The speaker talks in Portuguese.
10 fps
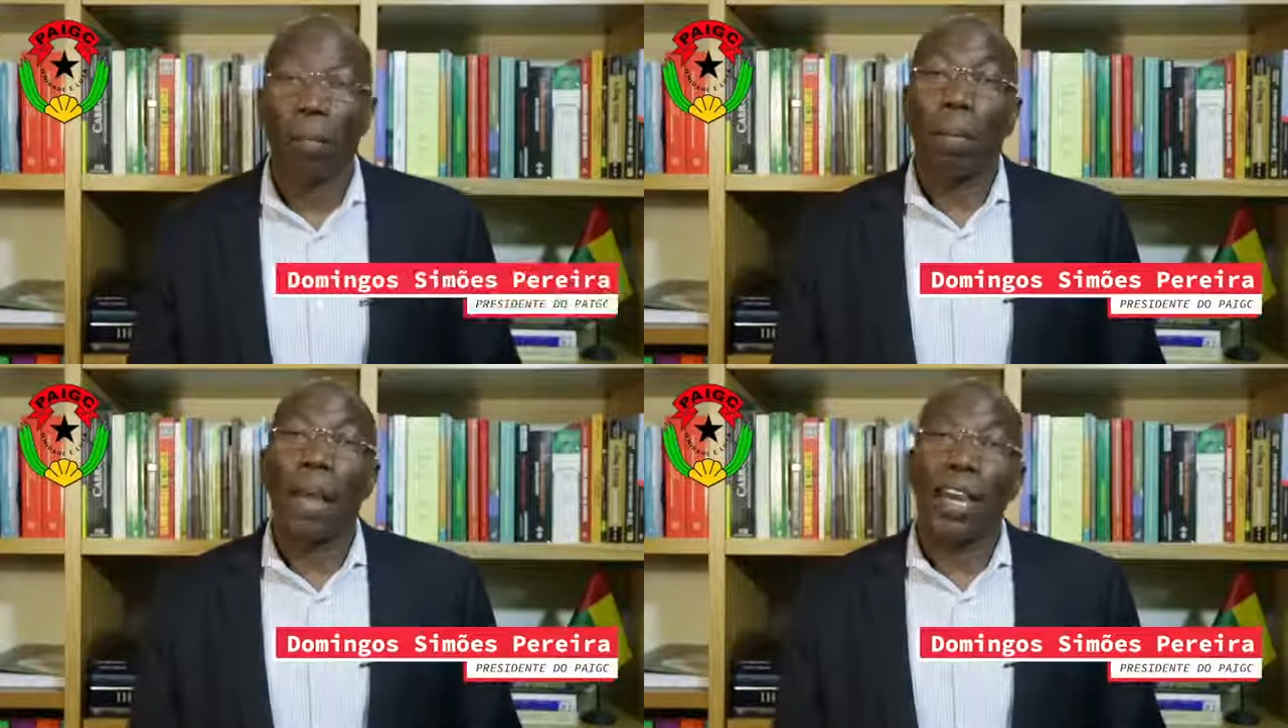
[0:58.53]

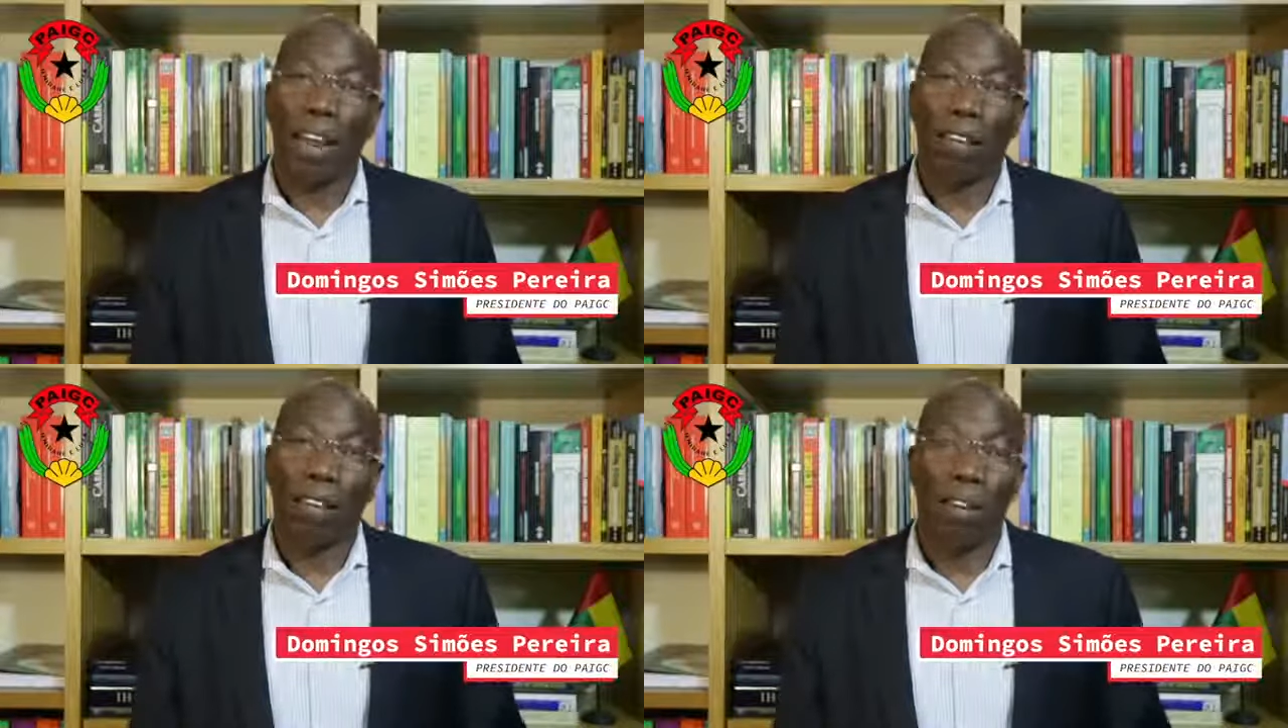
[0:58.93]
Mamá
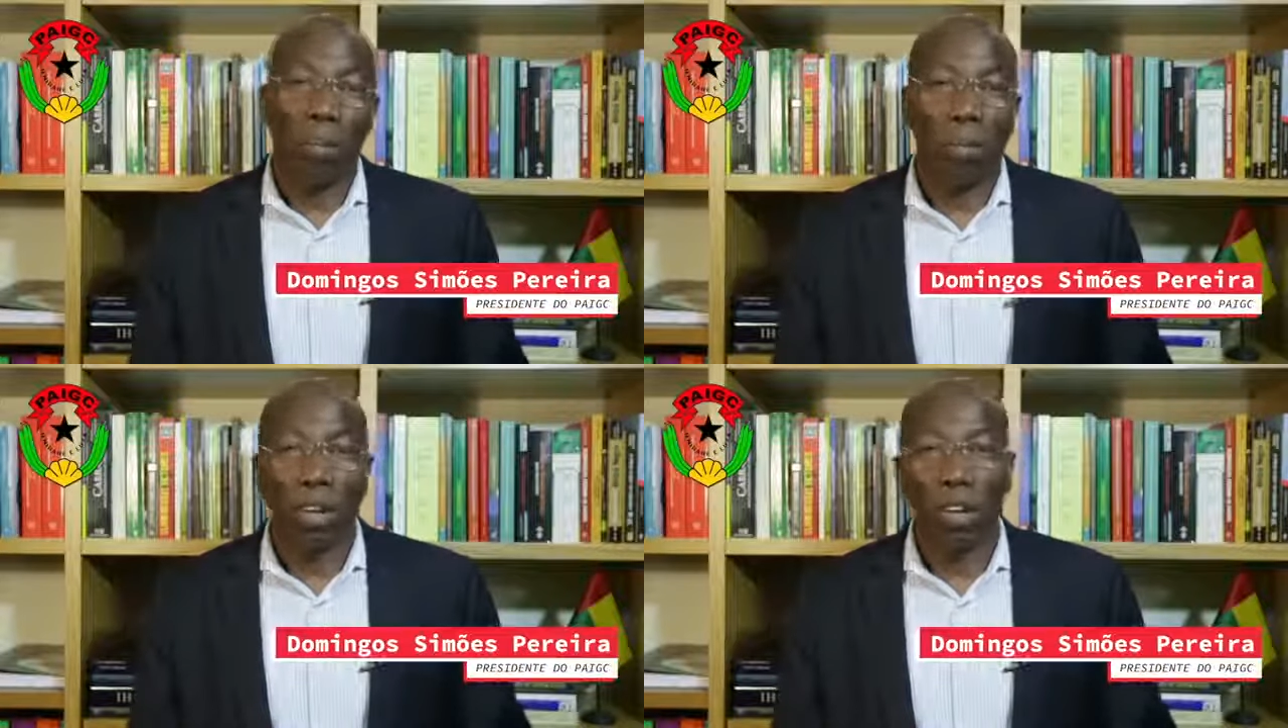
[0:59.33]
grávida,
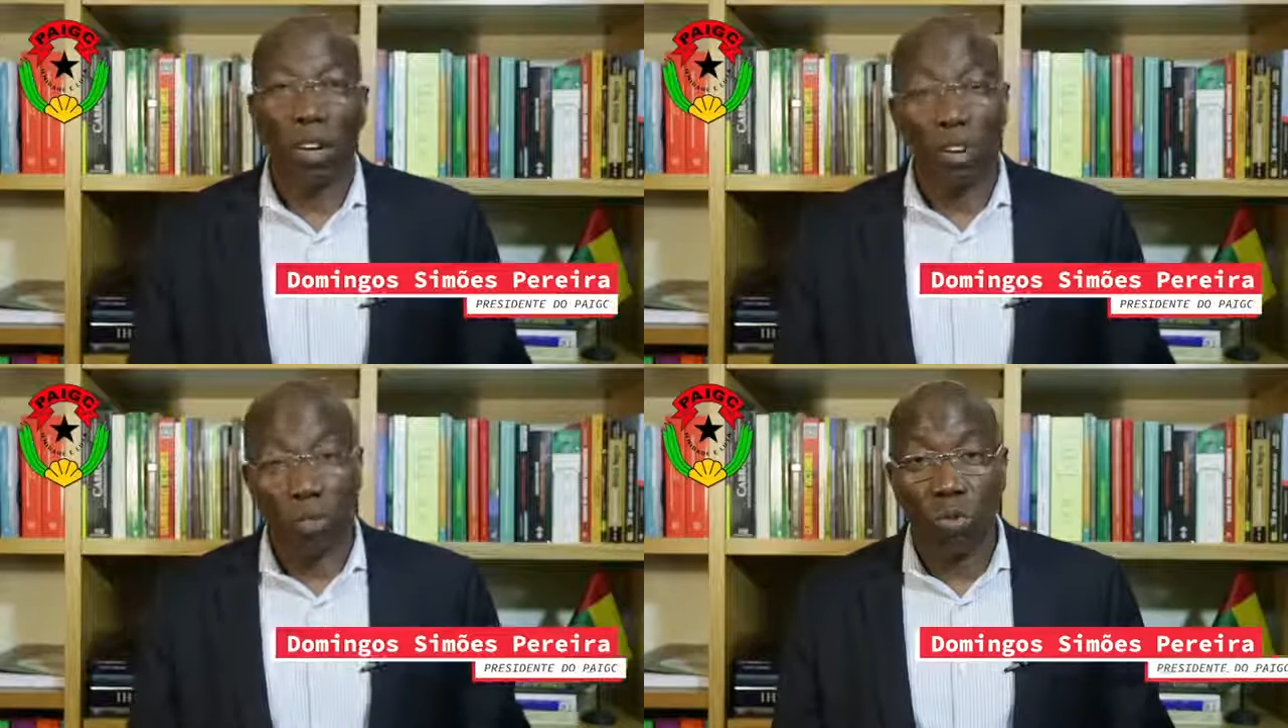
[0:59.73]
como a
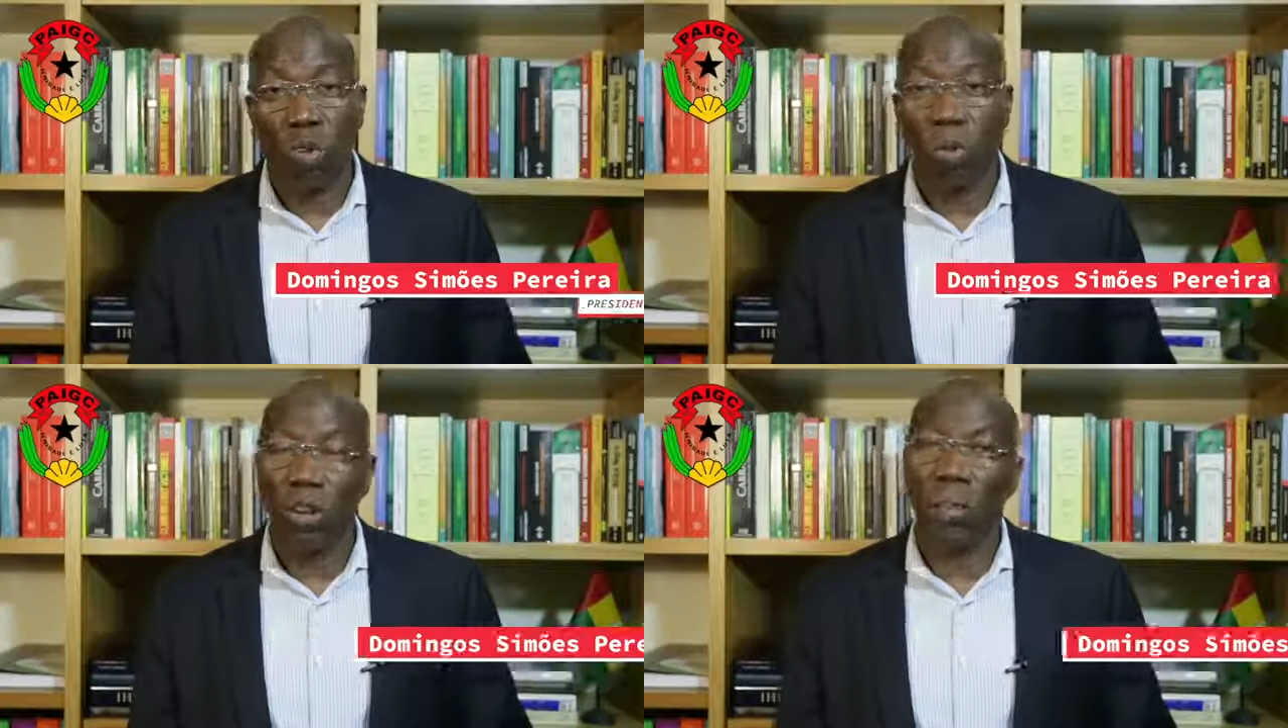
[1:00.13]
nós tudo
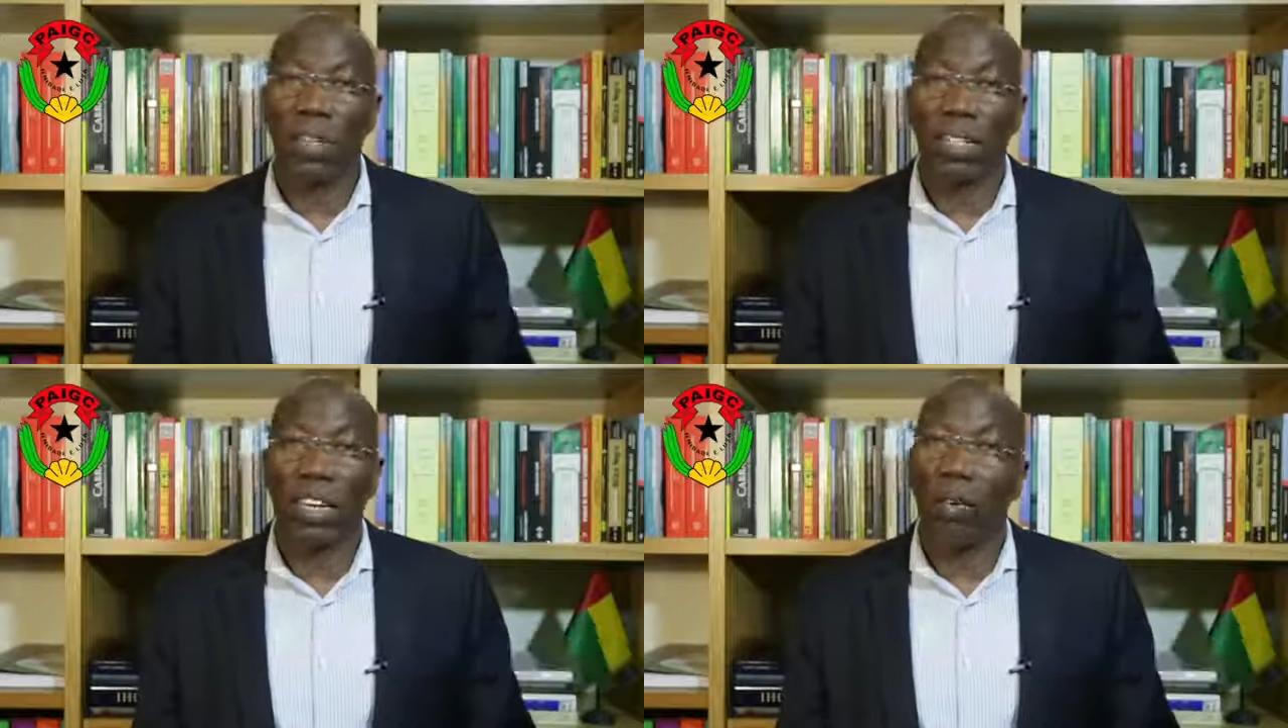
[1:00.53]
não podia
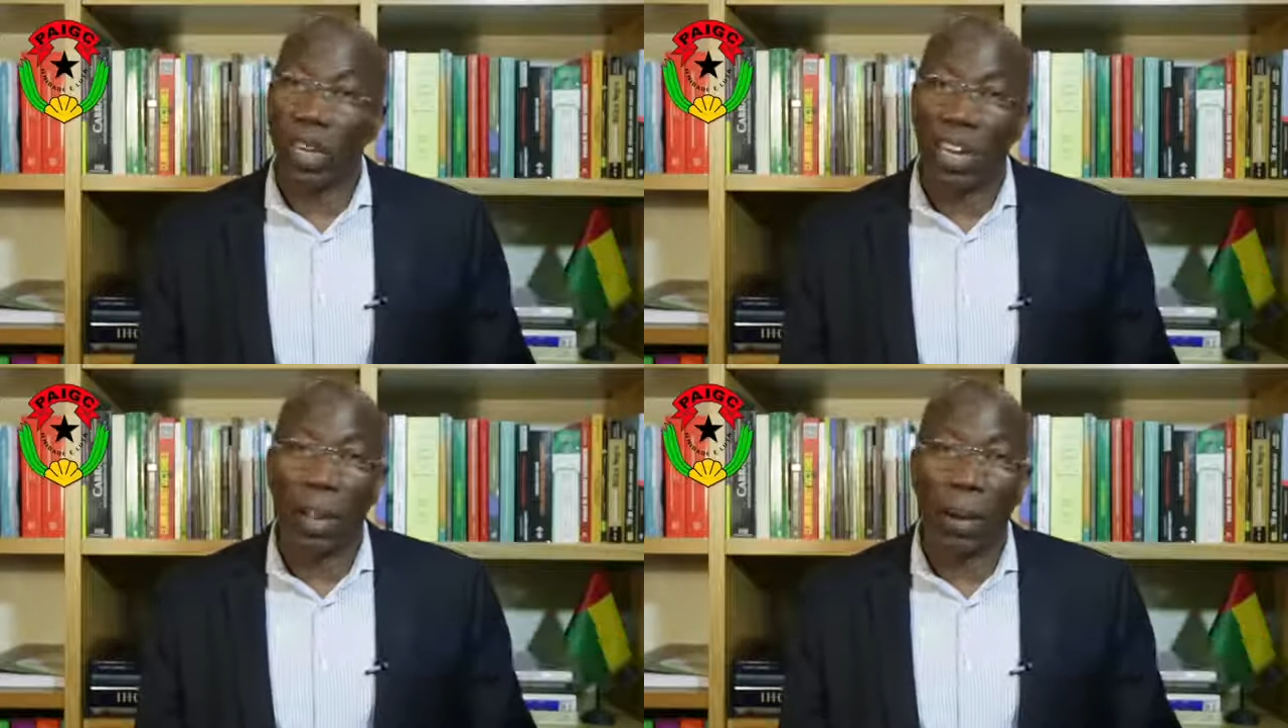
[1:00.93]
imaginar como
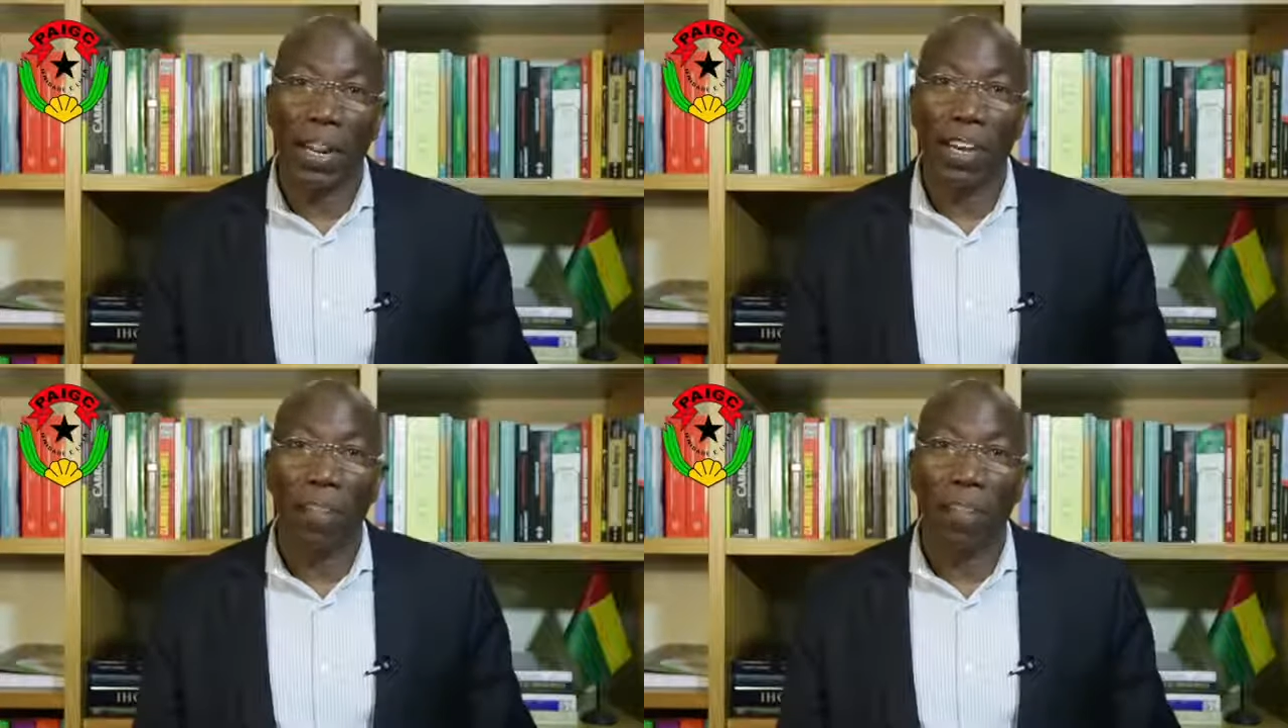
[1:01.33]
aqui não acaba.